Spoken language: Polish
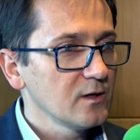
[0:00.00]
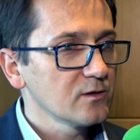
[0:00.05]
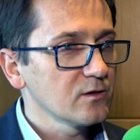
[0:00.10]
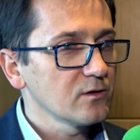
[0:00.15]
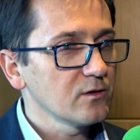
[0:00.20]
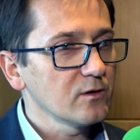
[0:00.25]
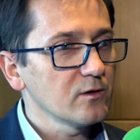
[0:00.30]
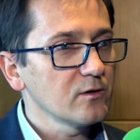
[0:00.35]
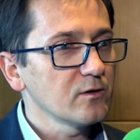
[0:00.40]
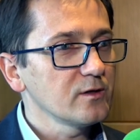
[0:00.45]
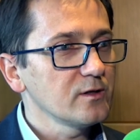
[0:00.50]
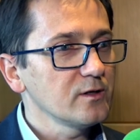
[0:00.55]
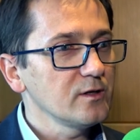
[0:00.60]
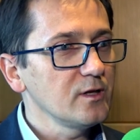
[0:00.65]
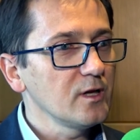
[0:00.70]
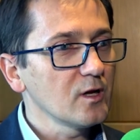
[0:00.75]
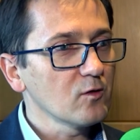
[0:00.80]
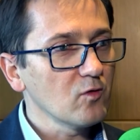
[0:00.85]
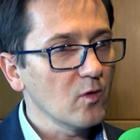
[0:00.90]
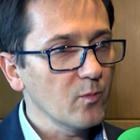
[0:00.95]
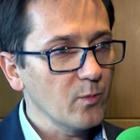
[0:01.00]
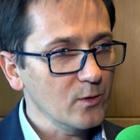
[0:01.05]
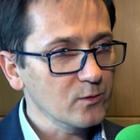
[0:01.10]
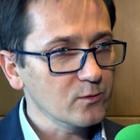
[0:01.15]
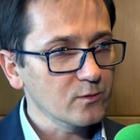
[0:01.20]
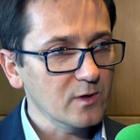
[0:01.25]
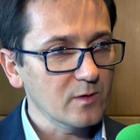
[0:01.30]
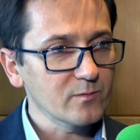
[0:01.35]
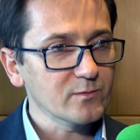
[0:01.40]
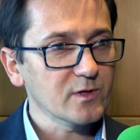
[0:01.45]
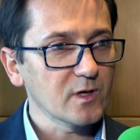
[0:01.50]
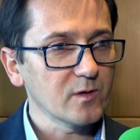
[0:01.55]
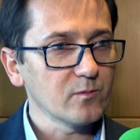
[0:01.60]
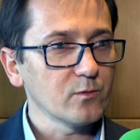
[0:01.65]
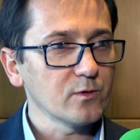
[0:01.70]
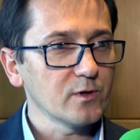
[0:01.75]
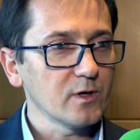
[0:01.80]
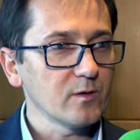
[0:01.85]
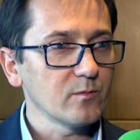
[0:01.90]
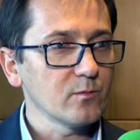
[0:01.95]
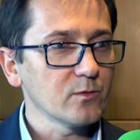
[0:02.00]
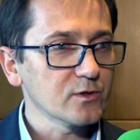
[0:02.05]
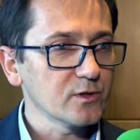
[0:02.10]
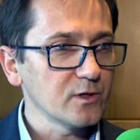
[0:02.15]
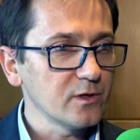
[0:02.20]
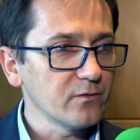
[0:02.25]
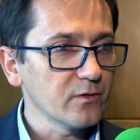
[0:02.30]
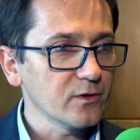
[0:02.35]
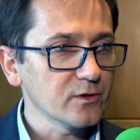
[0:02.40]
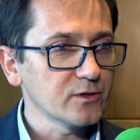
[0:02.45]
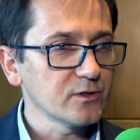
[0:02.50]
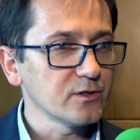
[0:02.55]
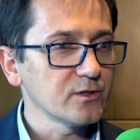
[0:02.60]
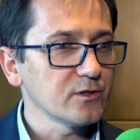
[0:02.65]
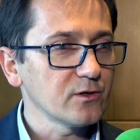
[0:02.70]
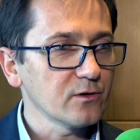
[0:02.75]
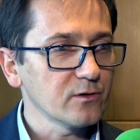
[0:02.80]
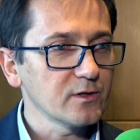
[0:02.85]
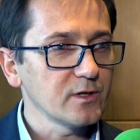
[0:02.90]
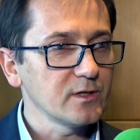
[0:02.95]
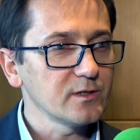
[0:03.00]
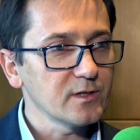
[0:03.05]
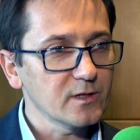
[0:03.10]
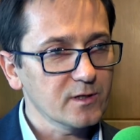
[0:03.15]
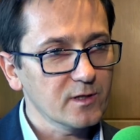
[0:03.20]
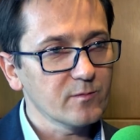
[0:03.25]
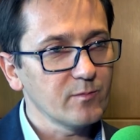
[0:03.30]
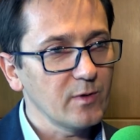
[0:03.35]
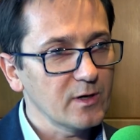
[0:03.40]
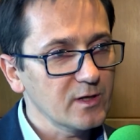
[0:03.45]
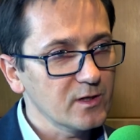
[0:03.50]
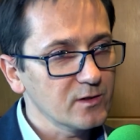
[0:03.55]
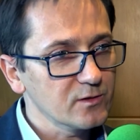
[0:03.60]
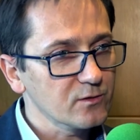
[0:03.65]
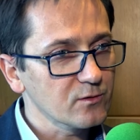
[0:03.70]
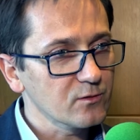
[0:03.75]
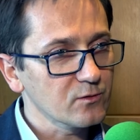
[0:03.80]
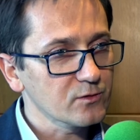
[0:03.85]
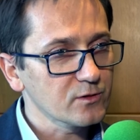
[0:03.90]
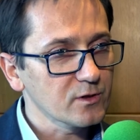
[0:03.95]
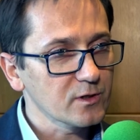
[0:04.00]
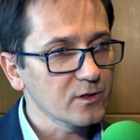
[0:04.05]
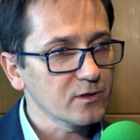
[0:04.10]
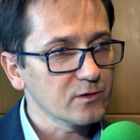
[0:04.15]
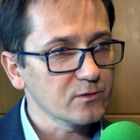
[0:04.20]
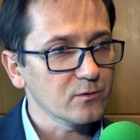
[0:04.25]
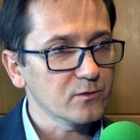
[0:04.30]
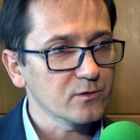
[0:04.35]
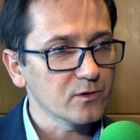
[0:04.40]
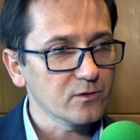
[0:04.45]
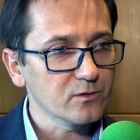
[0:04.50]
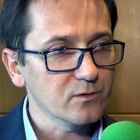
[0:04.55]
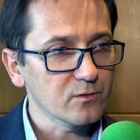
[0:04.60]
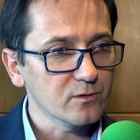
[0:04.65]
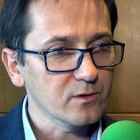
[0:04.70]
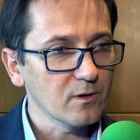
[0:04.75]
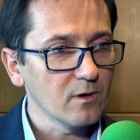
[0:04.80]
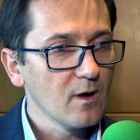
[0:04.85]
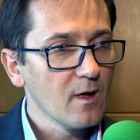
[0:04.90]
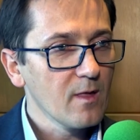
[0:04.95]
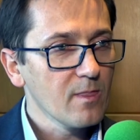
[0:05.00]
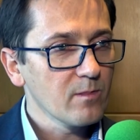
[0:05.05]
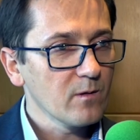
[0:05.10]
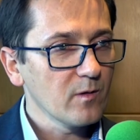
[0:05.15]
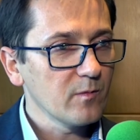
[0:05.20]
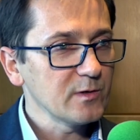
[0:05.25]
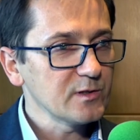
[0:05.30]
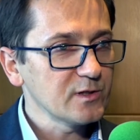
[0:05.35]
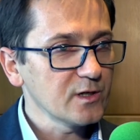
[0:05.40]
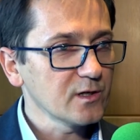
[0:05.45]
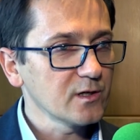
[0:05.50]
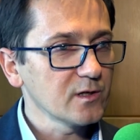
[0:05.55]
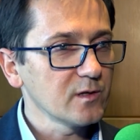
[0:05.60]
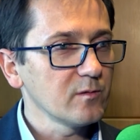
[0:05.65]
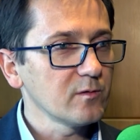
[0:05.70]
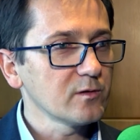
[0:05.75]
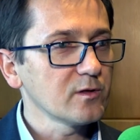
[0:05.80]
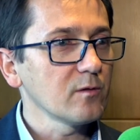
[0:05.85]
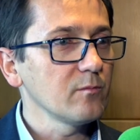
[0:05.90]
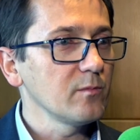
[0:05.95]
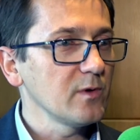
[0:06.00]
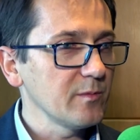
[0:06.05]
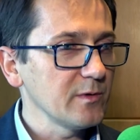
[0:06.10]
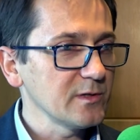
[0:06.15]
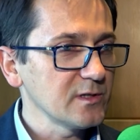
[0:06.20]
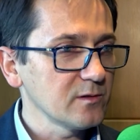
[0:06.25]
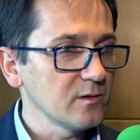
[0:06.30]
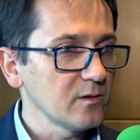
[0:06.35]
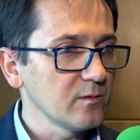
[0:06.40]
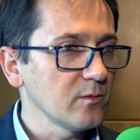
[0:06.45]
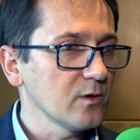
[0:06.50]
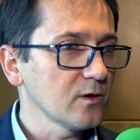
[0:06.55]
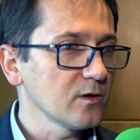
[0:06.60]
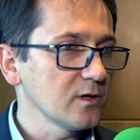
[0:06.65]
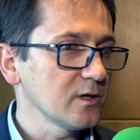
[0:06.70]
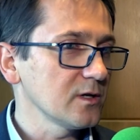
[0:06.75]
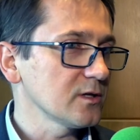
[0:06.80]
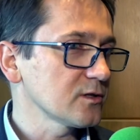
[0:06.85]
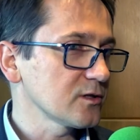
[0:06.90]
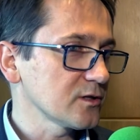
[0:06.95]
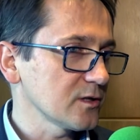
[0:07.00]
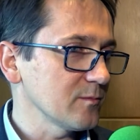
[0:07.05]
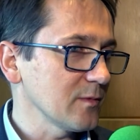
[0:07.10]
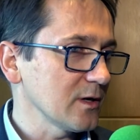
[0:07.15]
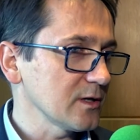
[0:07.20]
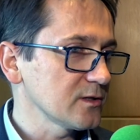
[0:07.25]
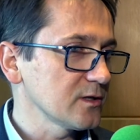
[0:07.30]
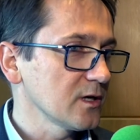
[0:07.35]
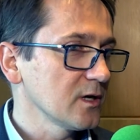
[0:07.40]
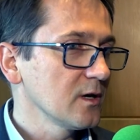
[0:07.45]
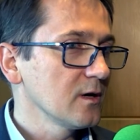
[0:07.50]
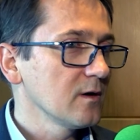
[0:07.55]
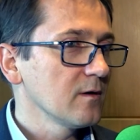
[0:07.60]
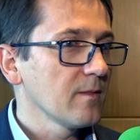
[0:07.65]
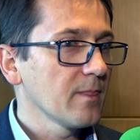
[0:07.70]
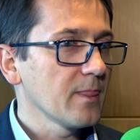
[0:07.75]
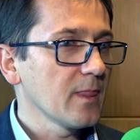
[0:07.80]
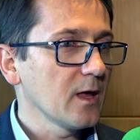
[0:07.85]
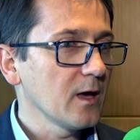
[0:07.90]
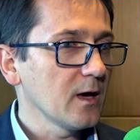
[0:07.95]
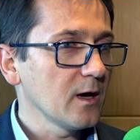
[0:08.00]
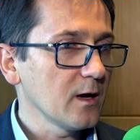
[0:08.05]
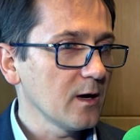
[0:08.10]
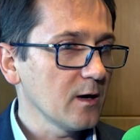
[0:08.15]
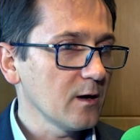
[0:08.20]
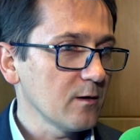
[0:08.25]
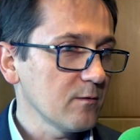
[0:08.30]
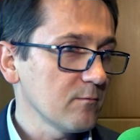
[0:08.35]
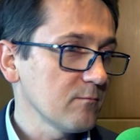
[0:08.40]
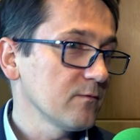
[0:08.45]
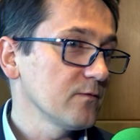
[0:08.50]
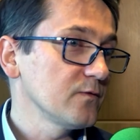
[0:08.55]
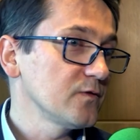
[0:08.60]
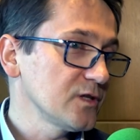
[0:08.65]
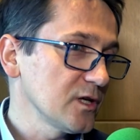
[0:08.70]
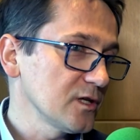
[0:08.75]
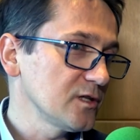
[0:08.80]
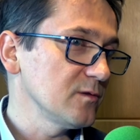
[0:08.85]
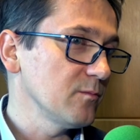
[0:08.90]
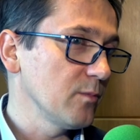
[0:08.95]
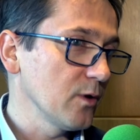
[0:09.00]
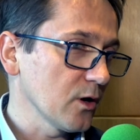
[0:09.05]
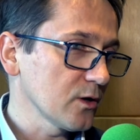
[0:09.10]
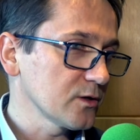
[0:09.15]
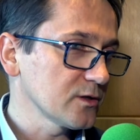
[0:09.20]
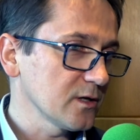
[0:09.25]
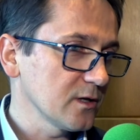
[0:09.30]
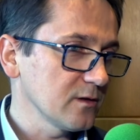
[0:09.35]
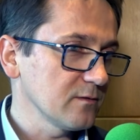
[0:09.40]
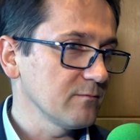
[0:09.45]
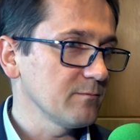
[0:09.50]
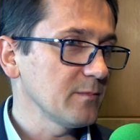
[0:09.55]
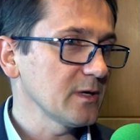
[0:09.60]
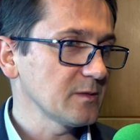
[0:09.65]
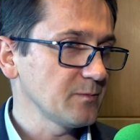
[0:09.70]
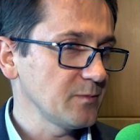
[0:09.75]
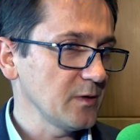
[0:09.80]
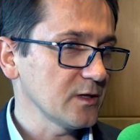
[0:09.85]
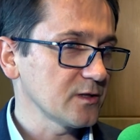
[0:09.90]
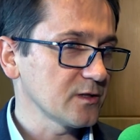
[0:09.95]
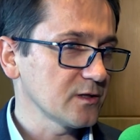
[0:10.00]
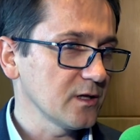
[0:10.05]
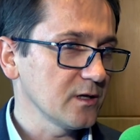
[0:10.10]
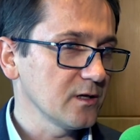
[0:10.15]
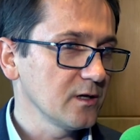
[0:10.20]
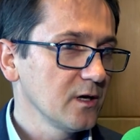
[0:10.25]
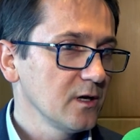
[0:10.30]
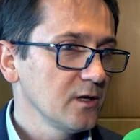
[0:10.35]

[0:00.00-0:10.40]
to ile kłopotu nam zajmuje możliwość ściągnięcia tych badań z różnych, z różnych źródeł. W momencie, kiedy to my będziemy mogli je trzymać e, w sieci blockchain, bezpiecznej